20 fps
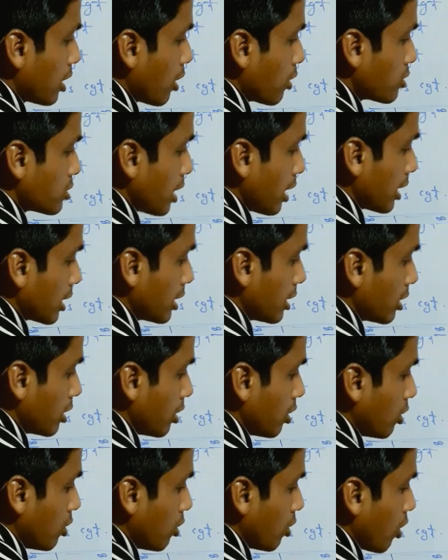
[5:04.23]
क्या हो जाएगी
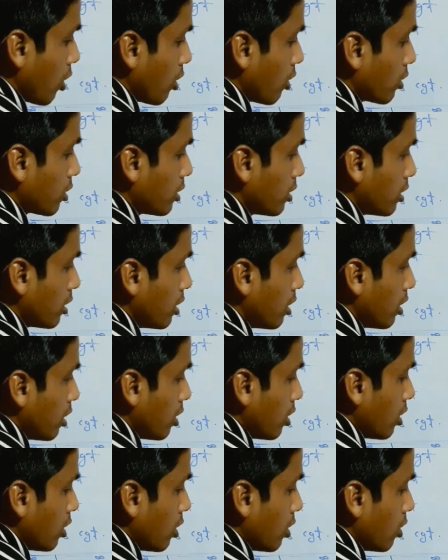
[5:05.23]
लॉग
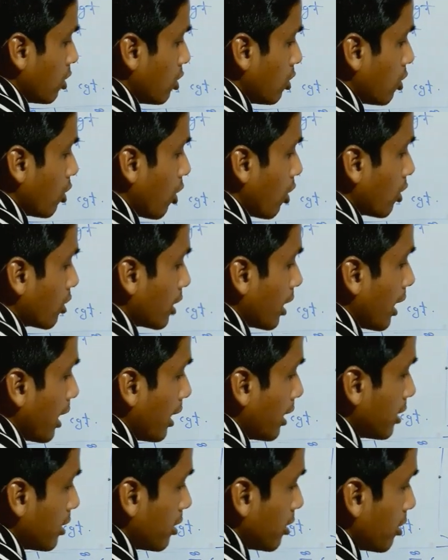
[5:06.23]
लॉग
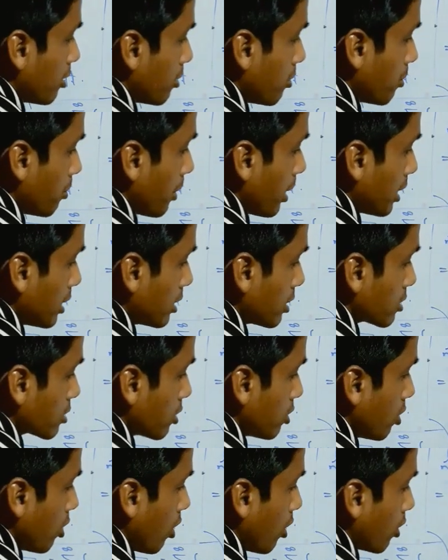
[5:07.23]
एन माइनस
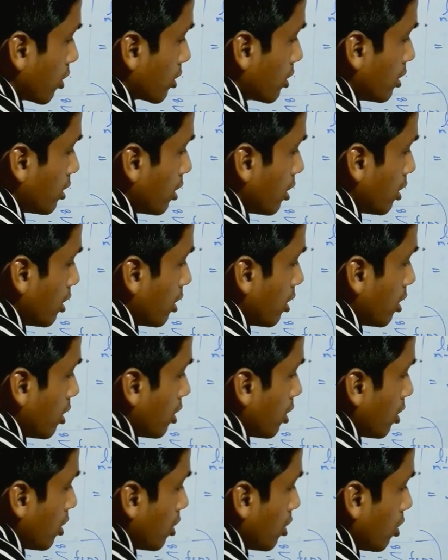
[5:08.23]
लॉग
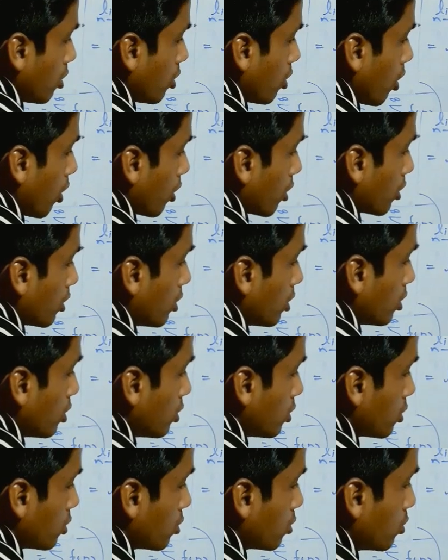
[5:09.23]
लॉग
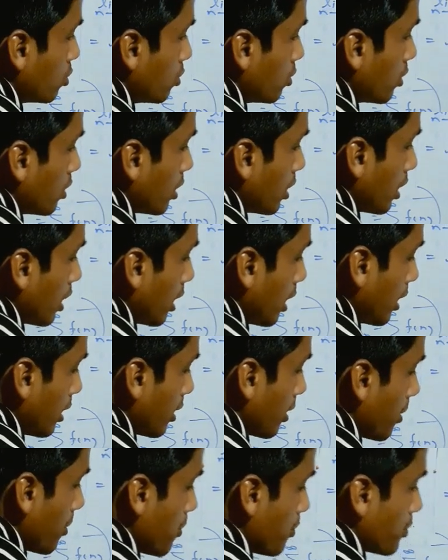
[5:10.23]
टू है
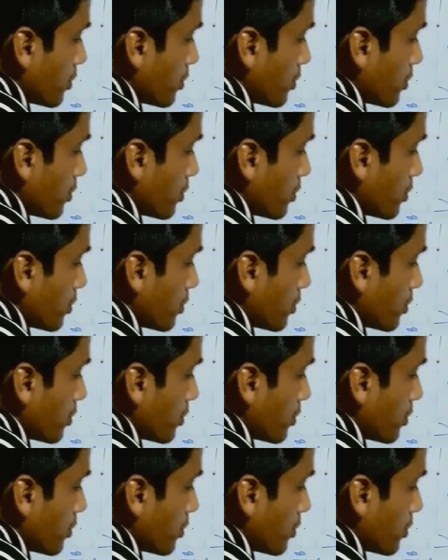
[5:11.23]
ना